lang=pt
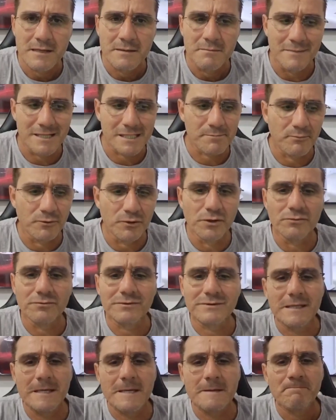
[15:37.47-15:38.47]
mas por não
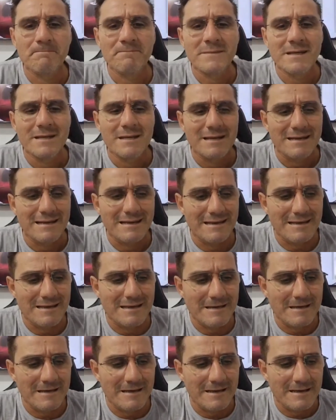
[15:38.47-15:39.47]
ter
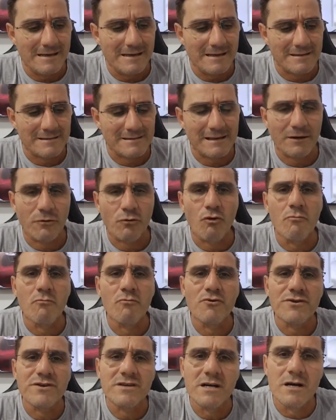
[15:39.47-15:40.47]
é, essa
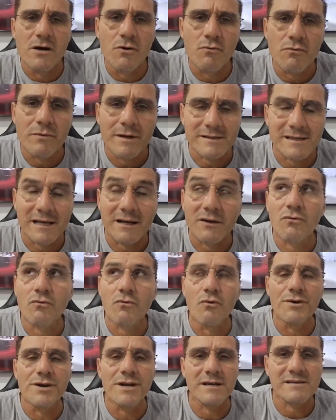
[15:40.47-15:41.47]
comunhão, essa
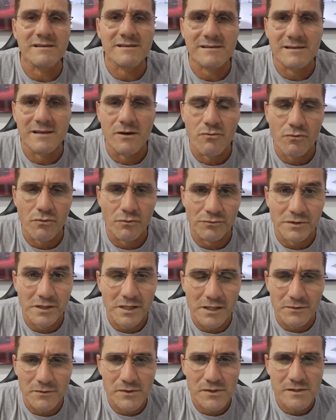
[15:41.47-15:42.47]
conexão com
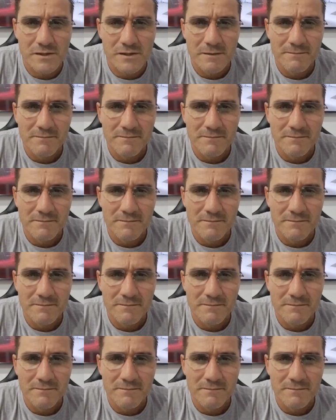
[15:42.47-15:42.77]
Deus,